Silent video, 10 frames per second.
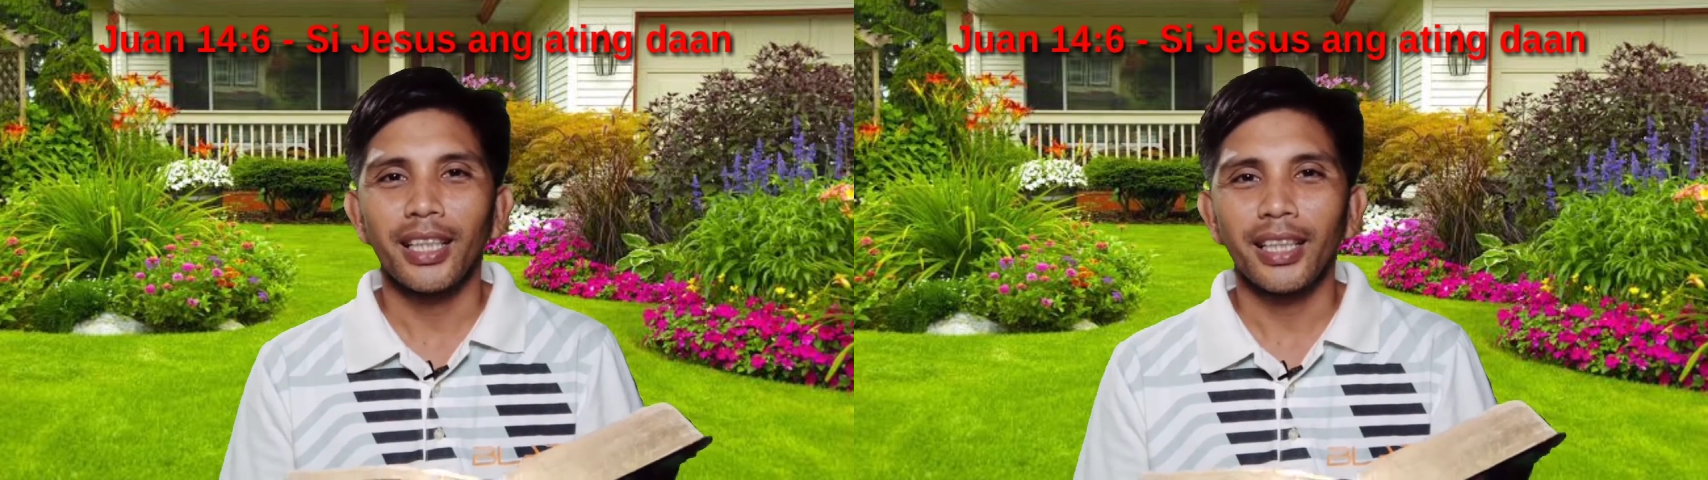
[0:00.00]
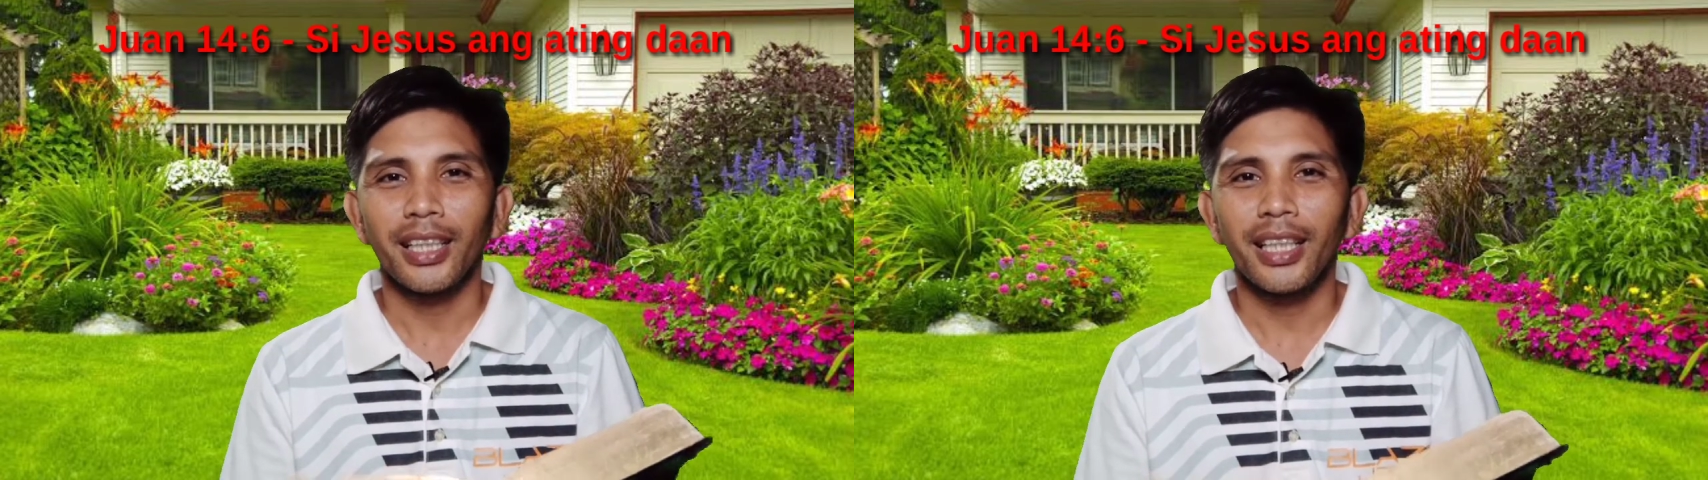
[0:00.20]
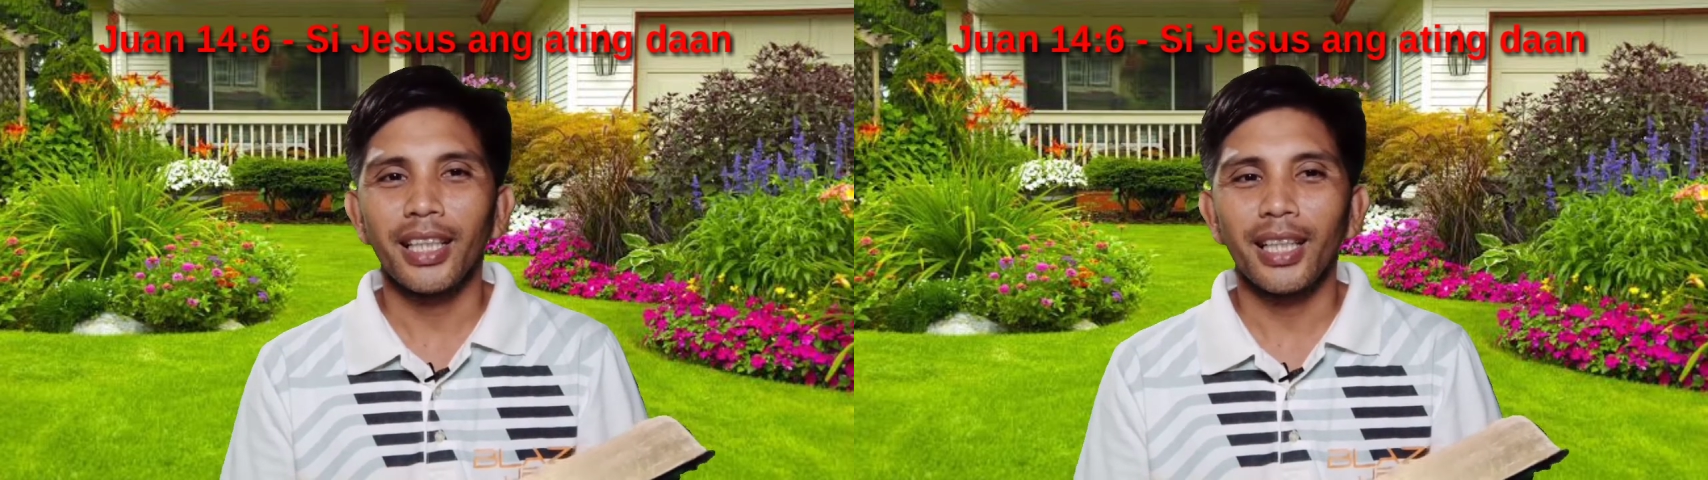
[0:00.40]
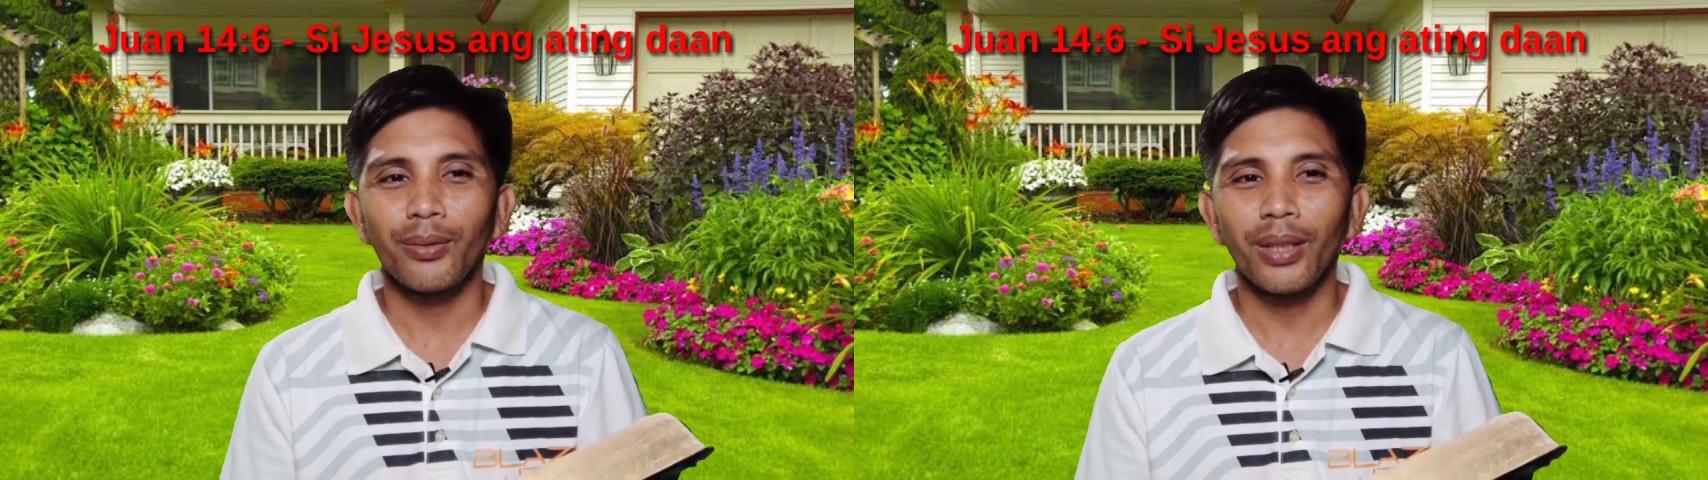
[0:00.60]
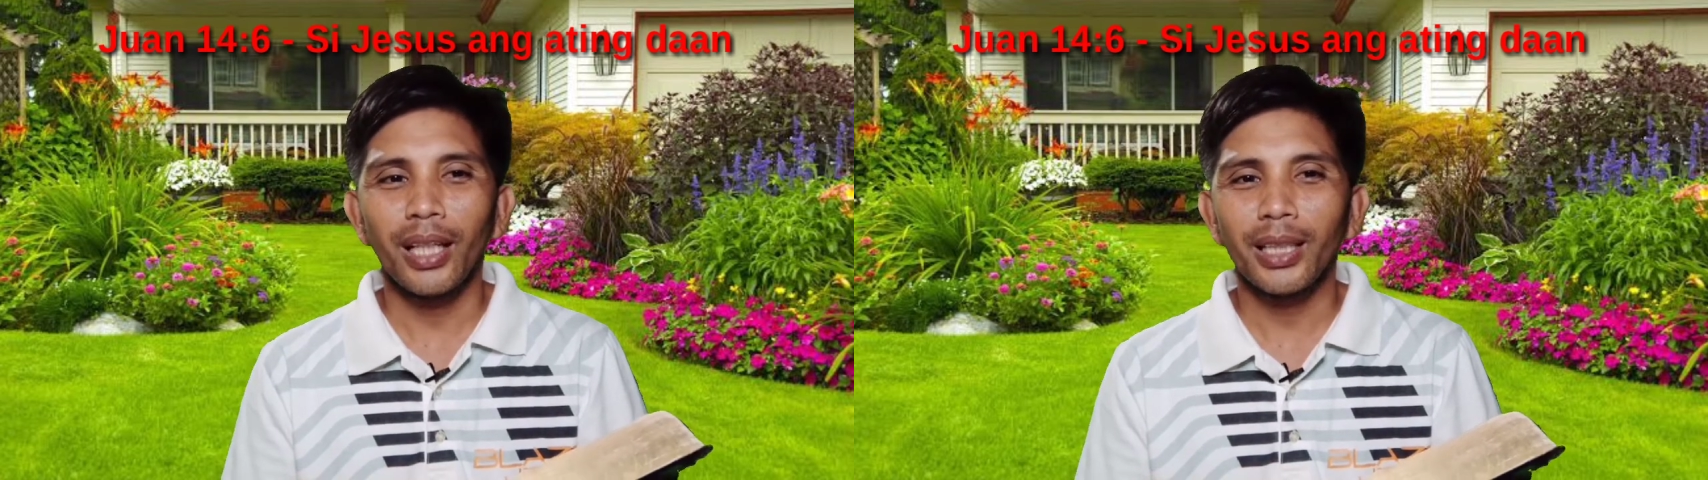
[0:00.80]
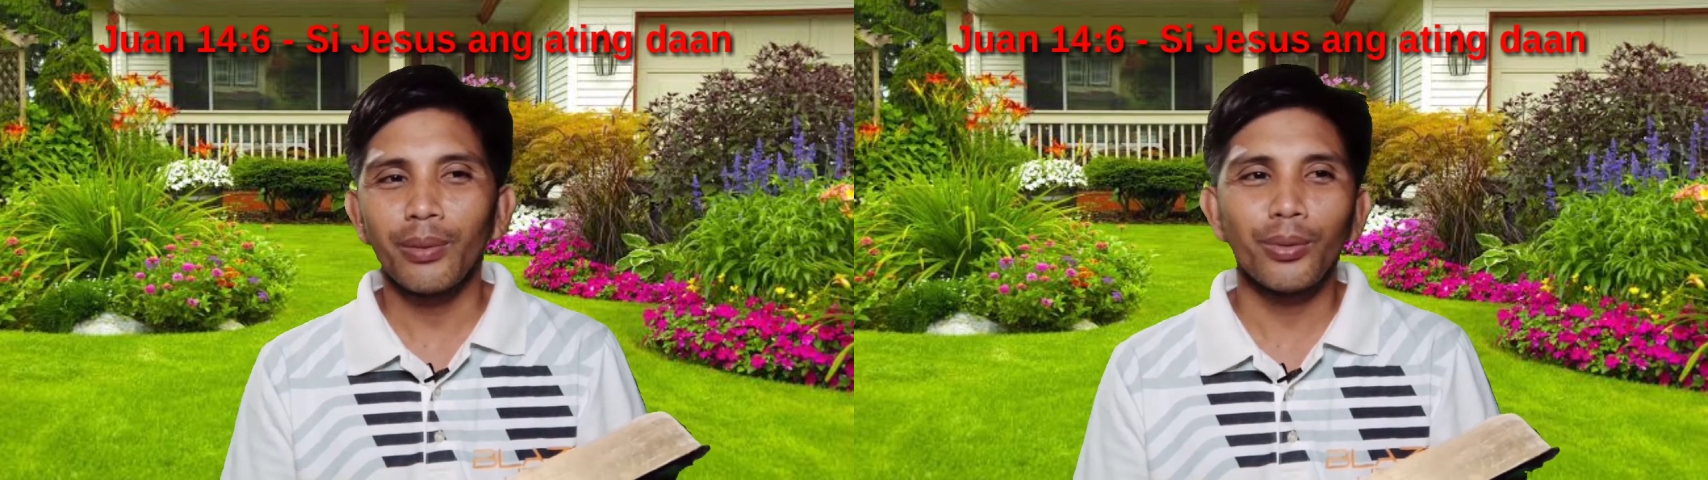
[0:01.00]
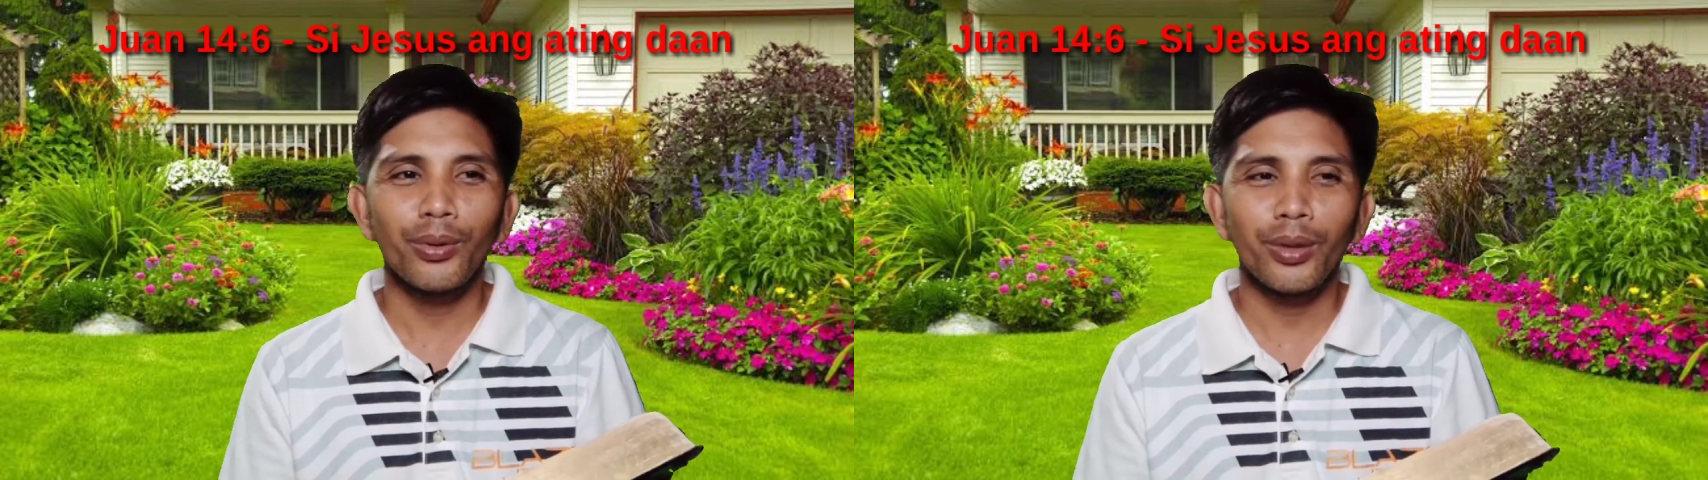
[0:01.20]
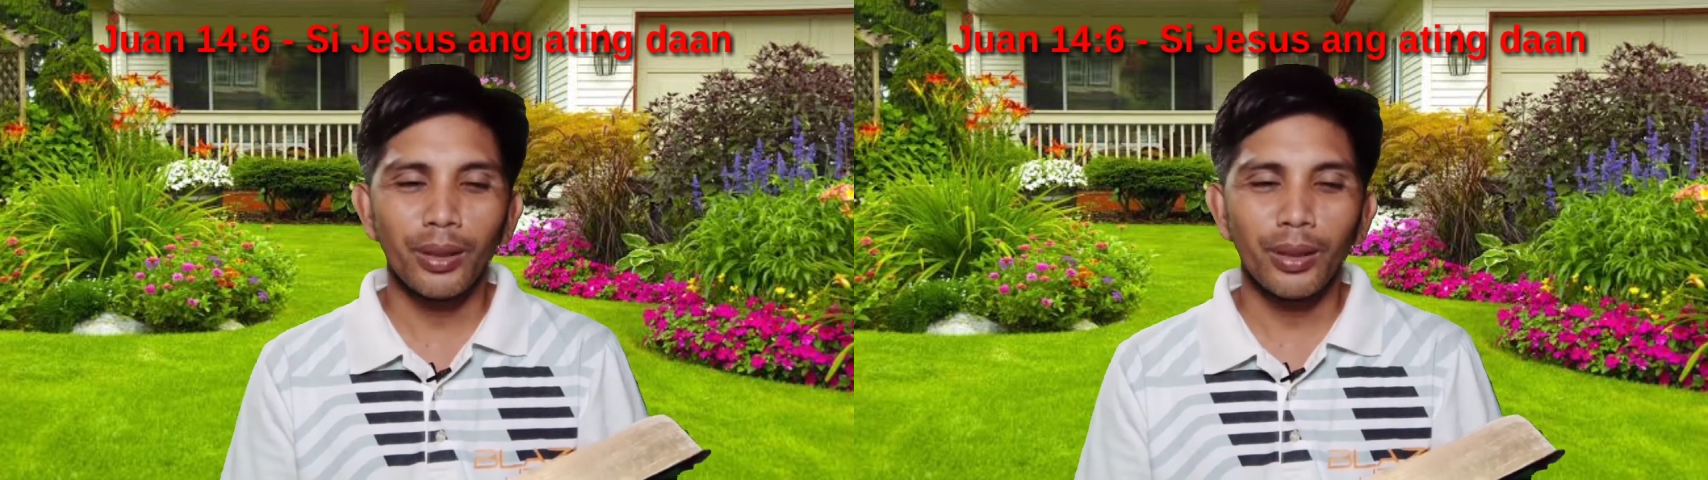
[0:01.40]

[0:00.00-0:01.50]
kaya wala na pong